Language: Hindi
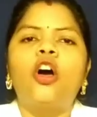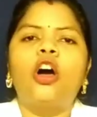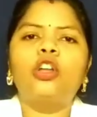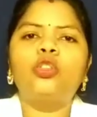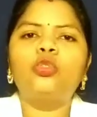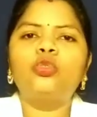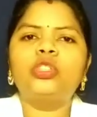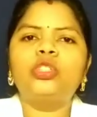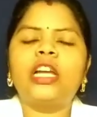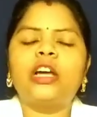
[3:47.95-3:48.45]
और
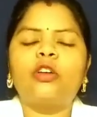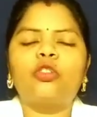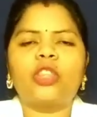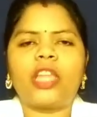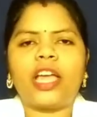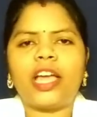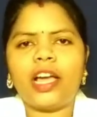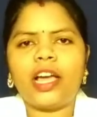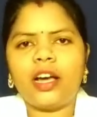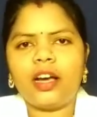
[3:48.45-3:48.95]
दूसरा
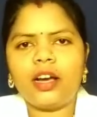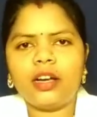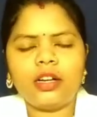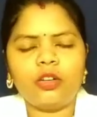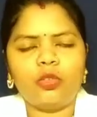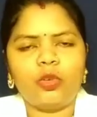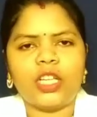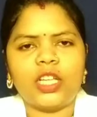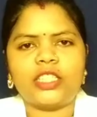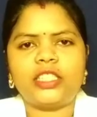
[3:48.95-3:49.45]
होता है
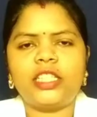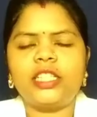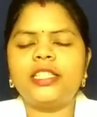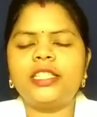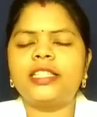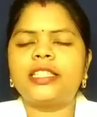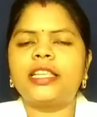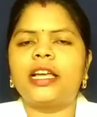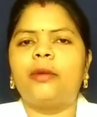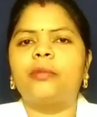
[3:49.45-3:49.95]
अघुलनशील
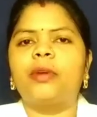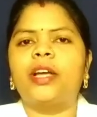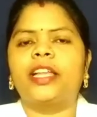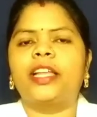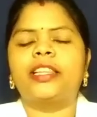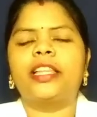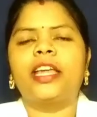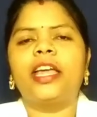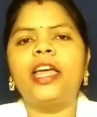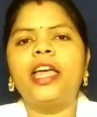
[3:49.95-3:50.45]
जिसे हम
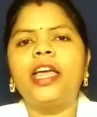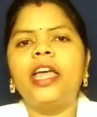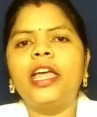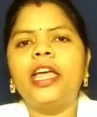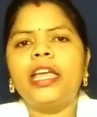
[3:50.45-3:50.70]
कहते हैं